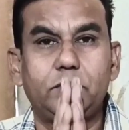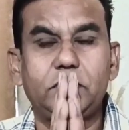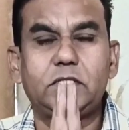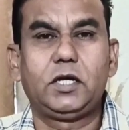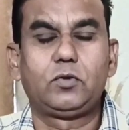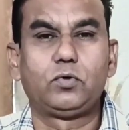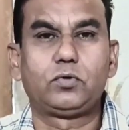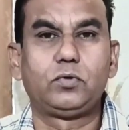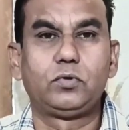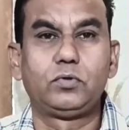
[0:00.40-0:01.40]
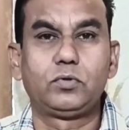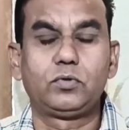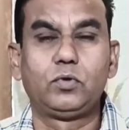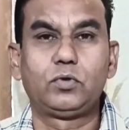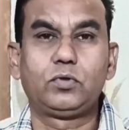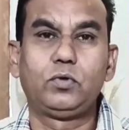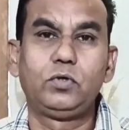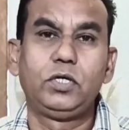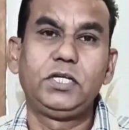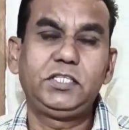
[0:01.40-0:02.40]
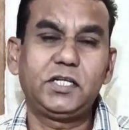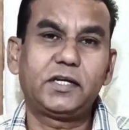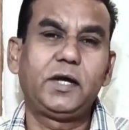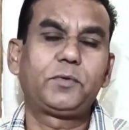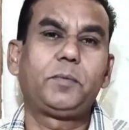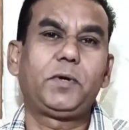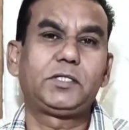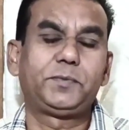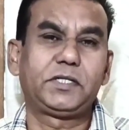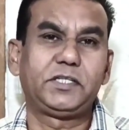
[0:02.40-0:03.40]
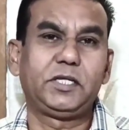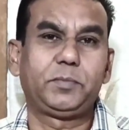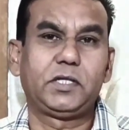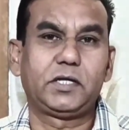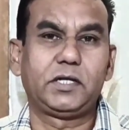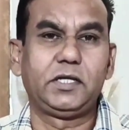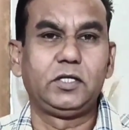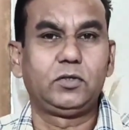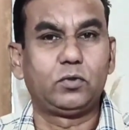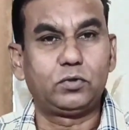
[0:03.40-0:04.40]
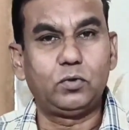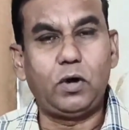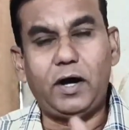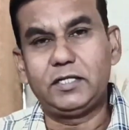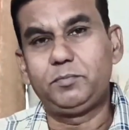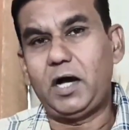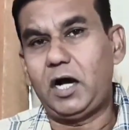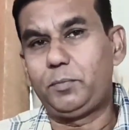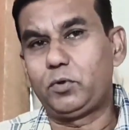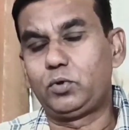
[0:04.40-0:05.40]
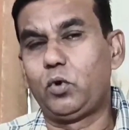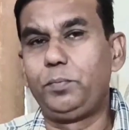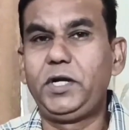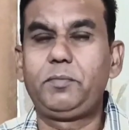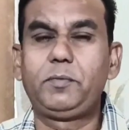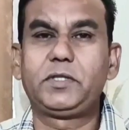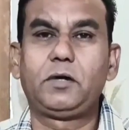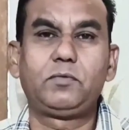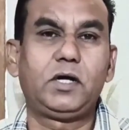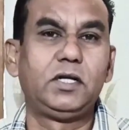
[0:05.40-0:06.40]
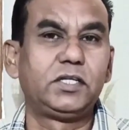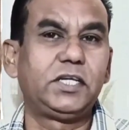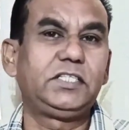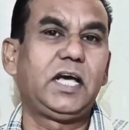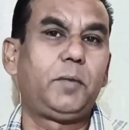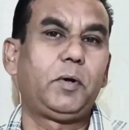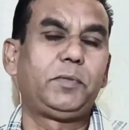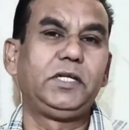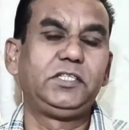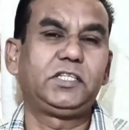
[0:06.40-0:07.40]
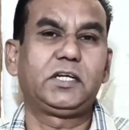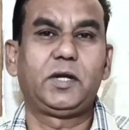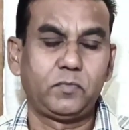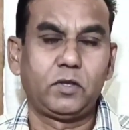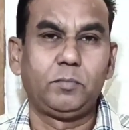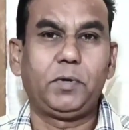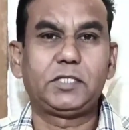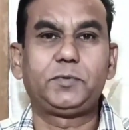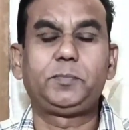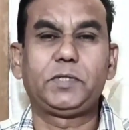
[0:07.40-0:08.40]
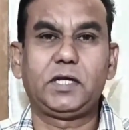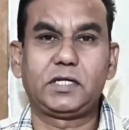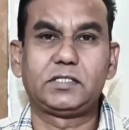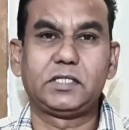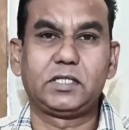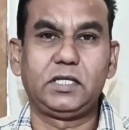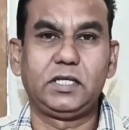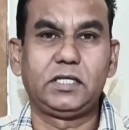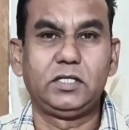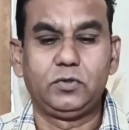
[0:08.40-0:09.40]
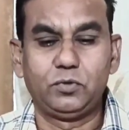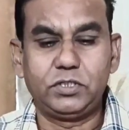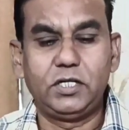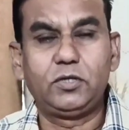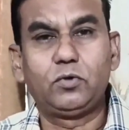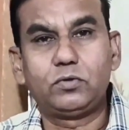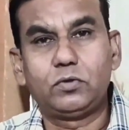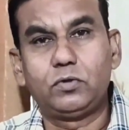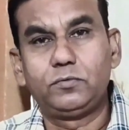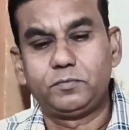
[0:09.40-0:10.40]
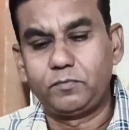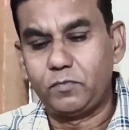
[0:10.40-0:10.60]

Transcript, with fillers: नमस्कार दोस्तों दोस्तों इंस्टाग्राम का पासवर्ड कैसे पता करें दोस्तों आज मैं आपको दो मिनट में बताऊंगा कैसे आप अपने इंस्टाग्राम का पासवर्ड पता कर सकते हैं उसके लिए दोस्तों